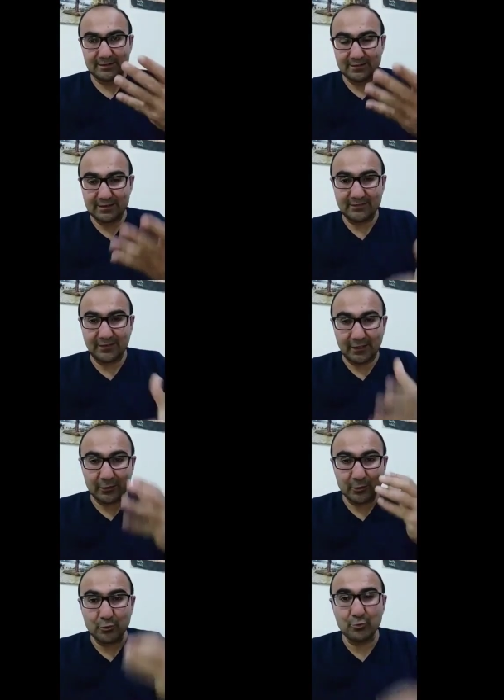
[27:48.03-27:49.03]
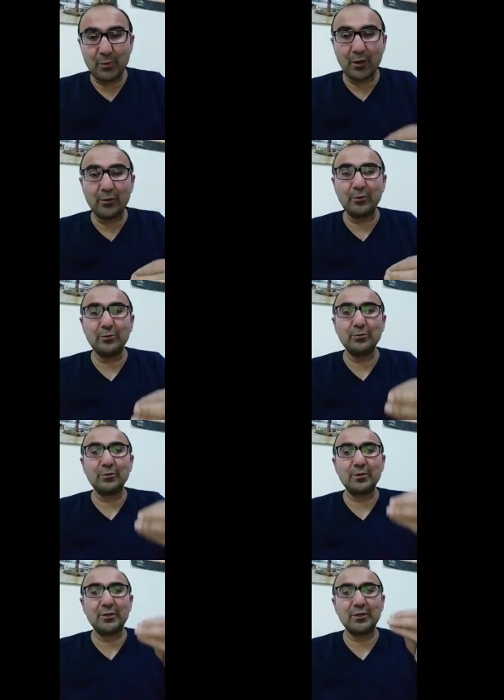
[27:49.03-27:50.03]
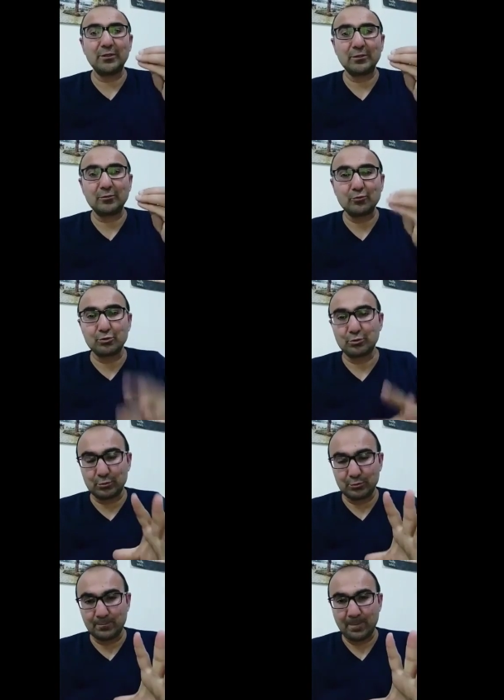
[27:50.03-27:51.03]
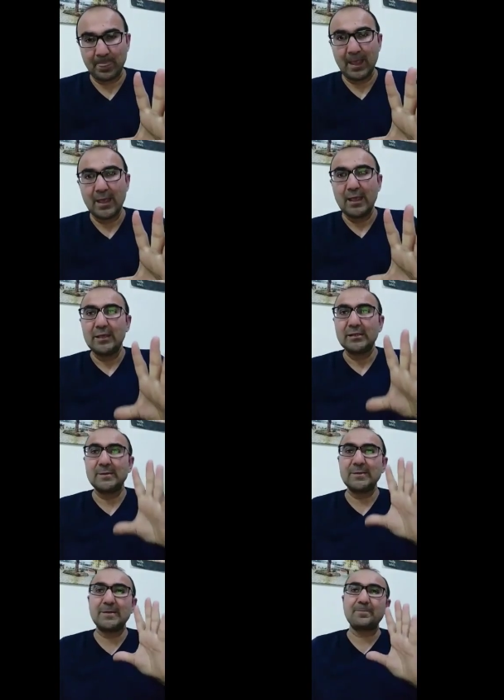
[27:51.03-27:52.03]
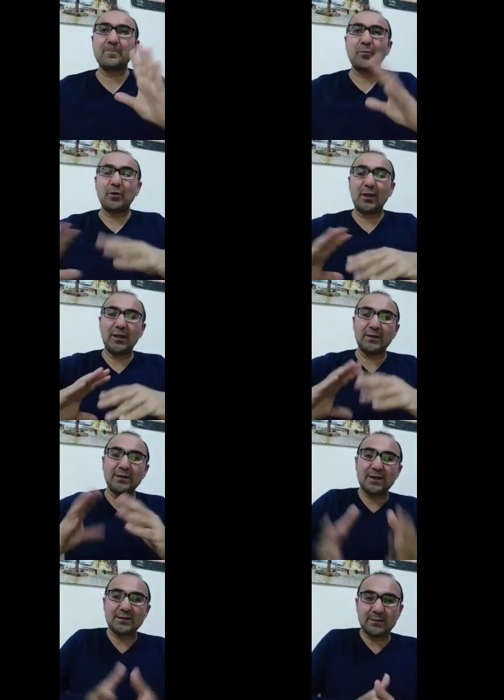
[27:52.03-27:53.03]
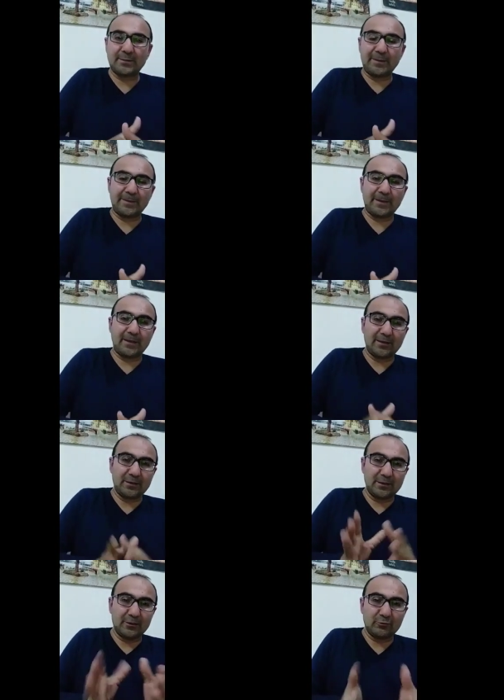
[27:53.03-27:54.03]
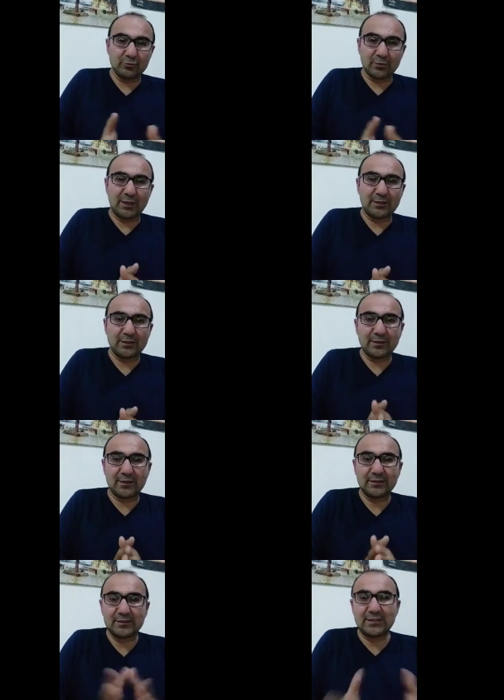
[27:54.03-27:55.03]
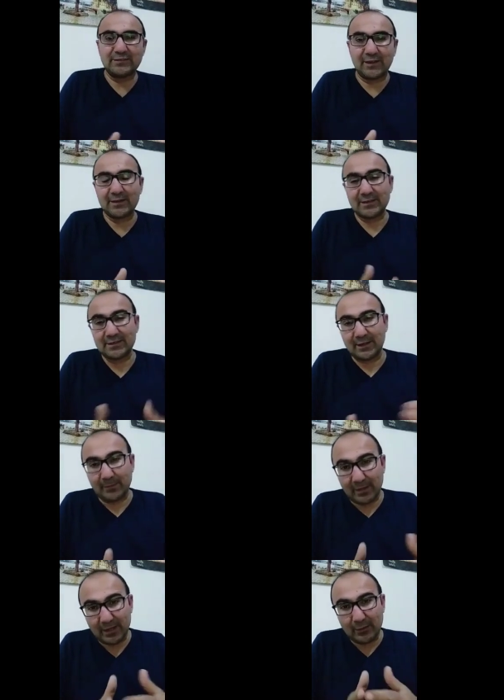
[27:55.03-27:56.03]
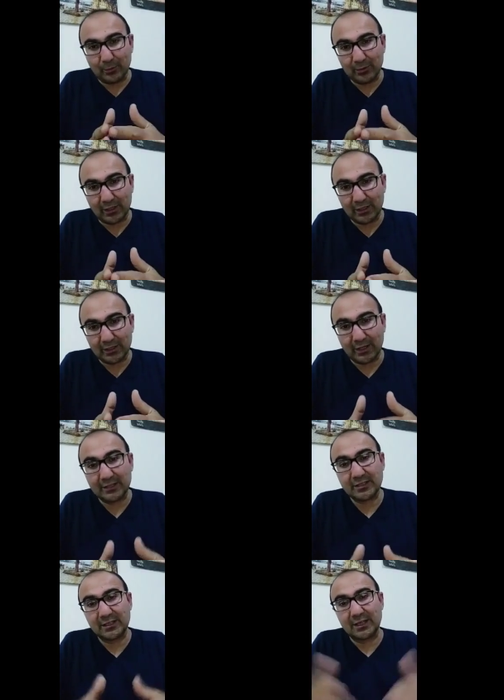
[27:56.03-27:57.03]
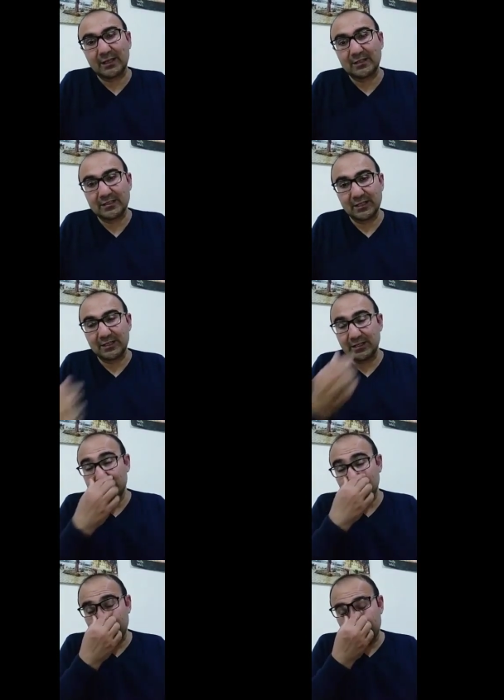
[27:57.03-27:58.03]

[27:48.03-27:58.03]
Divan-ı Hümayun e, kuruldu. Şimdi Orhan Gazi zamanında e, kurulan e, divan zamanla ne oldu arkadaşlar? Genişledi. İşte 1.